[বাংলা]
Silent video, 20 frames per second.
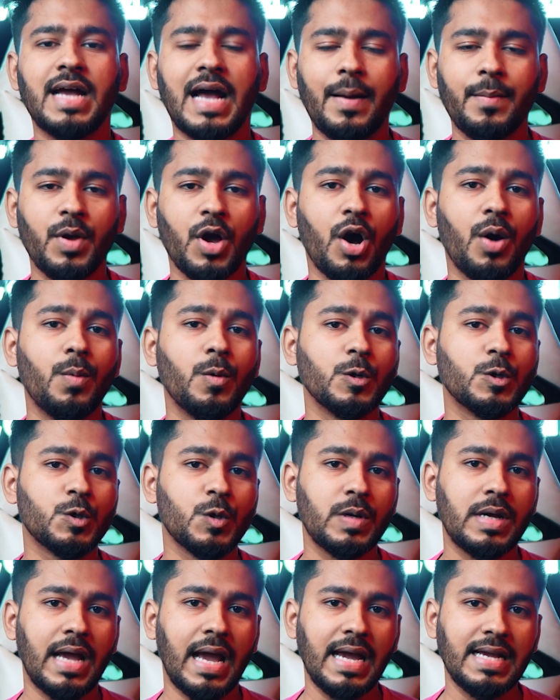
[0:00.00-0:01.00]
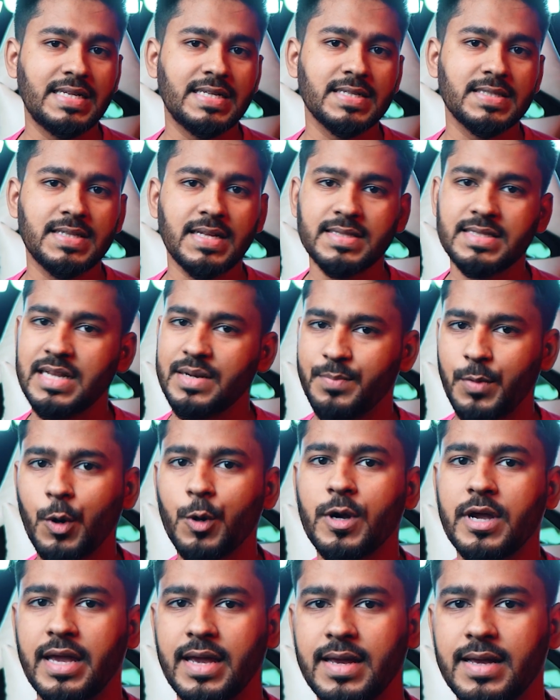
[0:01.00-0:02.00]
আমি অবশ্যই এই সিদ্ধান্তের
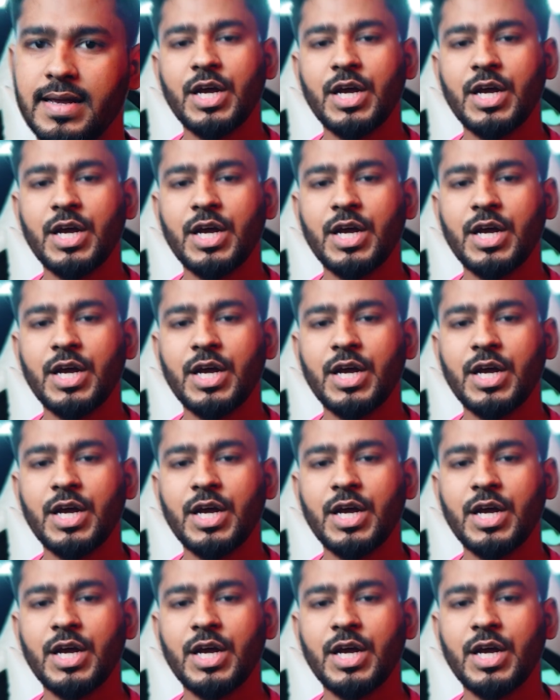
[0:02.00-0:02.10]
পক্ষে